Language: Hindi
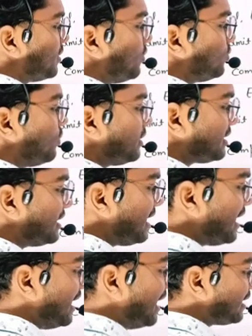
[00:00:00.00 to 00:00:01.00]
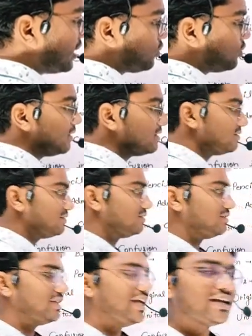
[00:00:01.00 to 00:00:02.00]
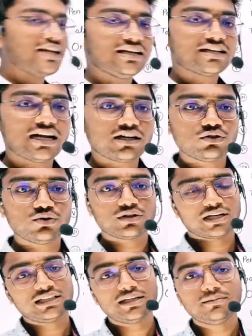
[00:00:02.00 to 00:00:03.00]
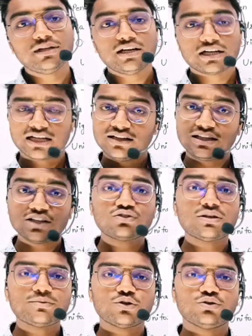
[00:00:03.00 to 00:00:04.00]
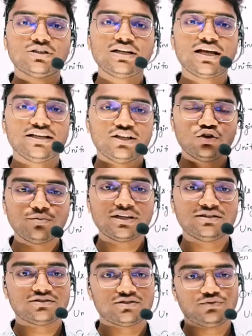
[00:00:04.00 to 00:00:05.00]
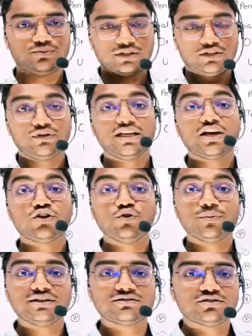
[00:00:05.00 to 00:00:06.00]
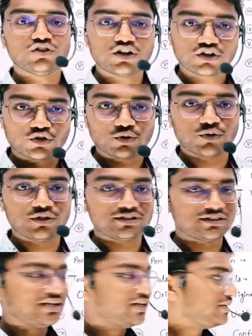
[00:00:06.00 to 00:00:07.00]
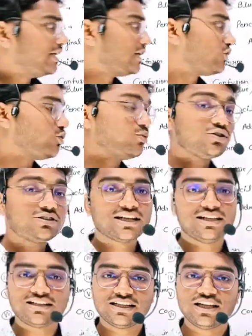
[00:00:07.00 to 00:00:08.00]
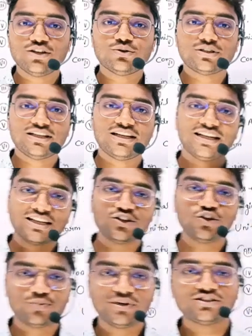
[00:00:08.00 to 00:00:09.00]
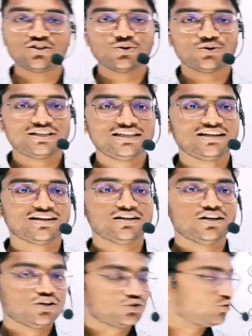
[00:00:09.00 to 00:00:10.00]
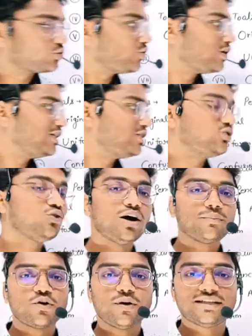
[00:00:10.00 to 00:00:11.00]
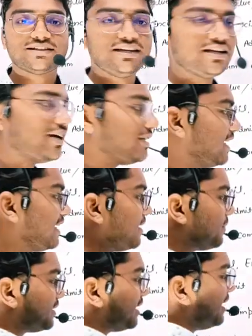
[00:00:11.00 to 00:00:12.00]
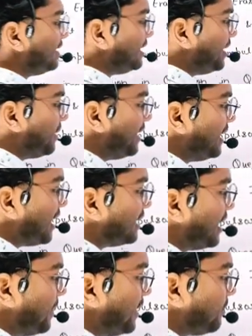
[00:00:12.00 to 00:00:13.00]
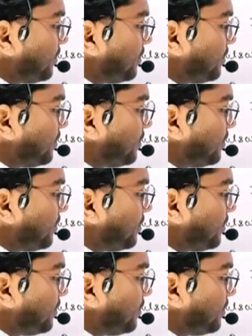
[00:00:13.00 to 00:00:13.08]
बताओ तो सिंगल लाइन काटो बस एक लाइन काट दो खत्म गलतियां तो सबसे होती है ना ह्यूमन वी आर ह्यूमन्स नॉट रोबोट्स ठीक है रोबोट से गलतियां नहीं होती हैं लेकिन ह्यूमन से तो होती है ना तो उसको गलती को आपको ऐसा नहीं काटना है कि पता लगा इसी में ही आधा पेन